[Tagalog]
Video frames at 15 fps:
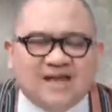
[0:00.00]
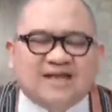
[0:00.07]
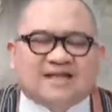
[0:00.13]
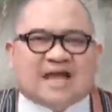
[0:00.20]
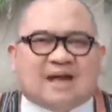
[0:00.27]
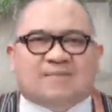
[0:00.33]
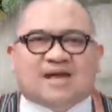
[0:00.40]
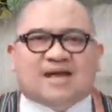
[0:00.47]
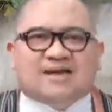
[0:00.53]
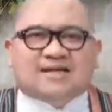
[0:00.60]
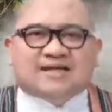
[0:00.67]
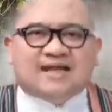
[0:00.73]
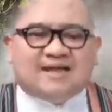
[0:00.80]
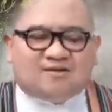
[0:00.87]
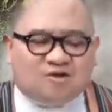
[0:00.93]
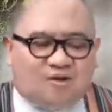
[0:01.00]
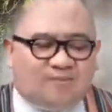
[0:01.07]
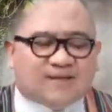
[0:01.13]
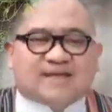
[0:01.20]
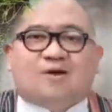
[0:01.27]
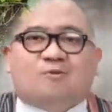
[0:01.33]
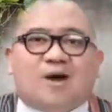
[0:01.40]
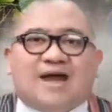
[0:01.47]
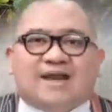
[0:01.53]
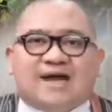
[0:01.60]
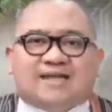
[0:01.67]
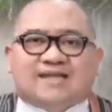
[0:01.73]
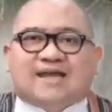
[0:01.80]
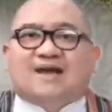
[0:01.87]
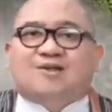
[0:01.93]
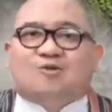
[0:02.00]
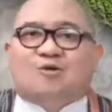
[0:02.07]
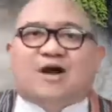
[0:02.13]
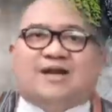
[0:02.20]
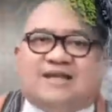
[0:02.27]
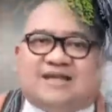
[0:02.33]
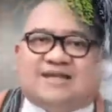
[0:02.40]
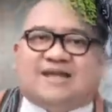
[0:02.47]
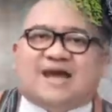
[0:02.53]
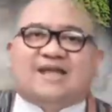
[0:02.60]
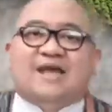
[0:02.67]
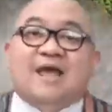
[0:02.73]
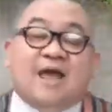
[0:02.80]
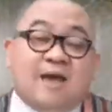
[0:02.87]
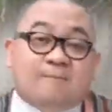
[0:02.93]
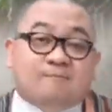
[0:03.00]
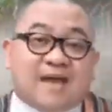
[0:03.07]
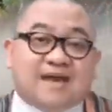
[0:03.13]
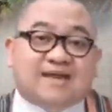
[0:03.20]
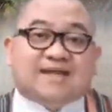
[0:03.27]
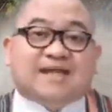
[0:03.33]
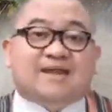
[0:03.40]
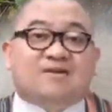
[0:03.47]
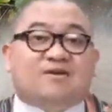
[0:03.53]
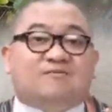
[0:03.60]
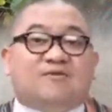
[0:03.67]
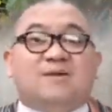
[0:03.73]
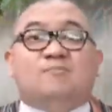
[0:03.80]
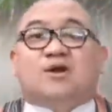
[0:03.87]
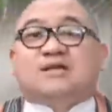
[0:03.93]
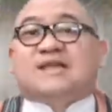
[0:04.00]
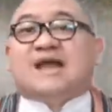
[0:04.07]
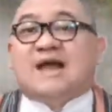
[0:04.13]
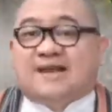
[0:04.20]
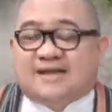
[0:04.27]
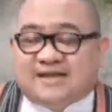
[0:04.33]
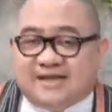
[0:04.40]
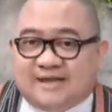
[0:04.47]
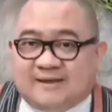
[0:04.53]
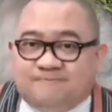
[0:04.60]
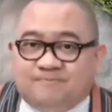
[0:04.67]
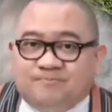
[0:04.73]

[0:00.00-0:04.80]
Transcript: Sabi nga ni St. Thomas Aquinas, ang Eucharistia ay medicine of immortality